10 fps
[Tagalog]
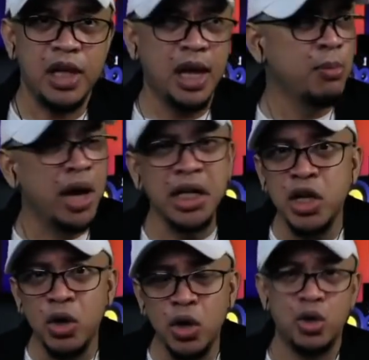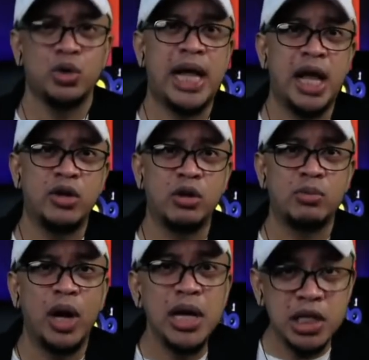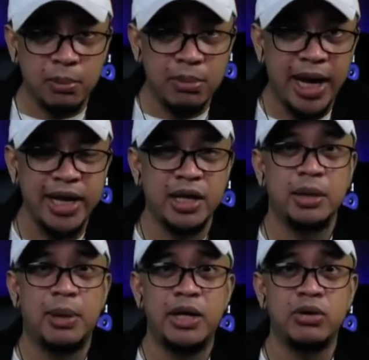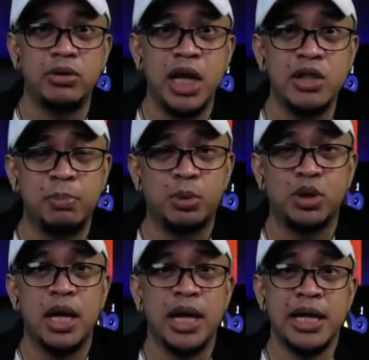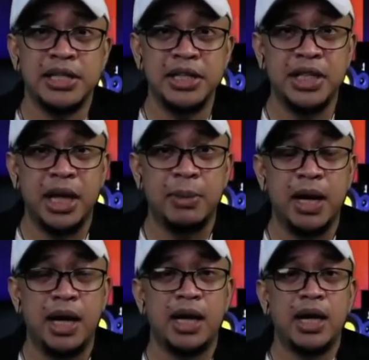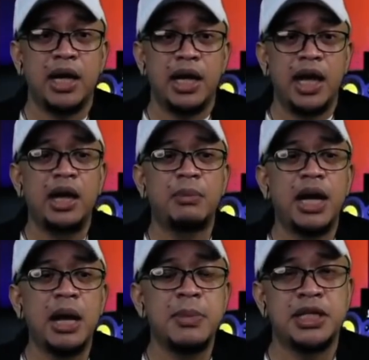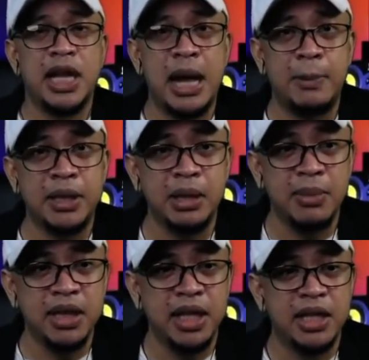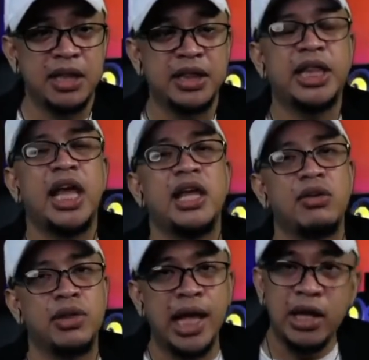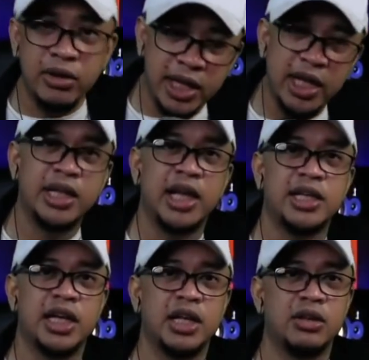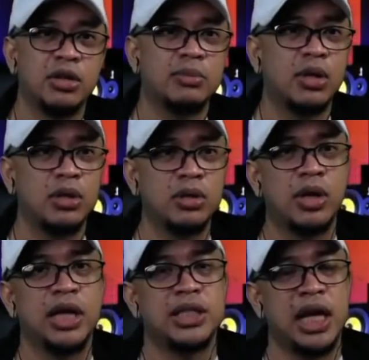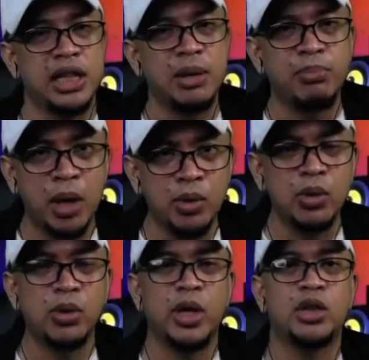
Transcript: Eh mukhang niloloko tayo, mukhang sablay, 'di ba? Yung ganyang sistema. Eh maraming salamat naman din at thank you, thank you din kay Senator Bongo at sa ating pangulo.